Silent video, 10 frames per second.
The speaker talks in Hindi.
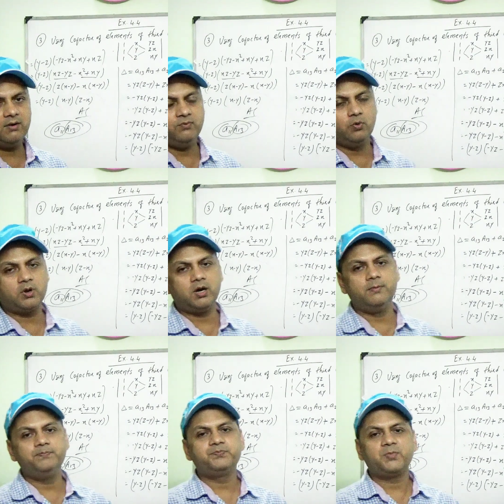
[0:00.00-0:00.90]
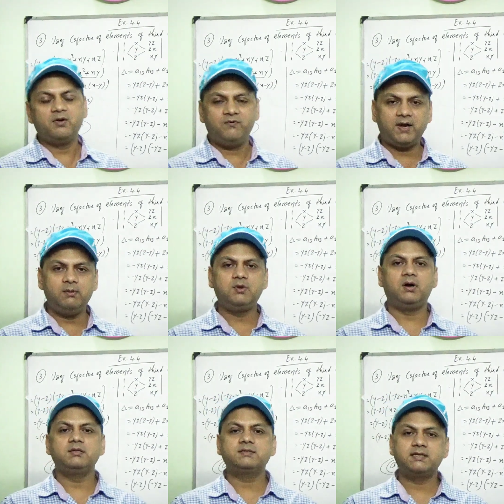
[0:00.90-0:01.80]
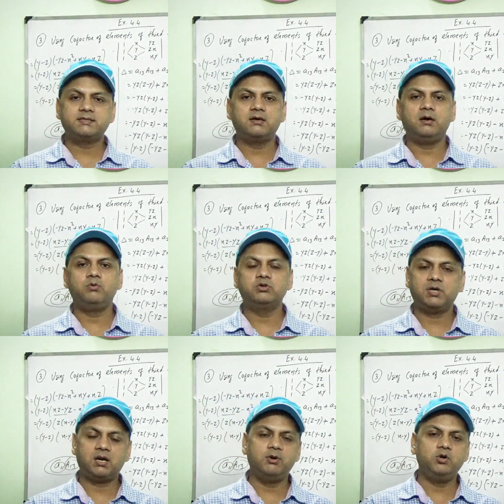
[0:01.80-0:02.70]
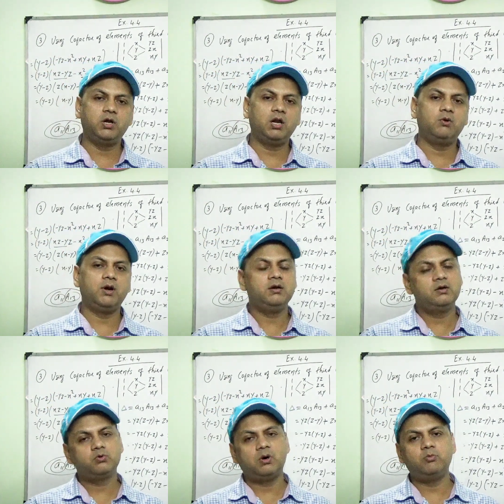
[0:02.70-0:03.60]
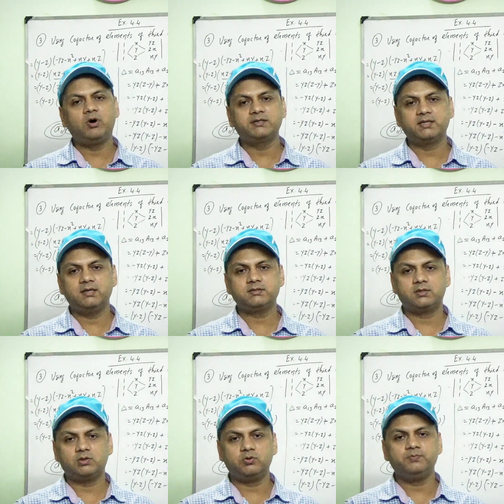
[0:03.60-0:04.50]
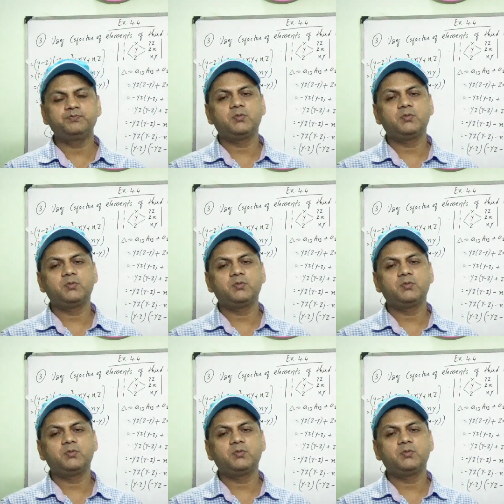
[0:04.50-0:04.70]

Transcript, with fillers: का फोर का फाइव का सिक्स का वो सारा वीडियो डाला हुआ है तो आप वहाँ से देख सकते हो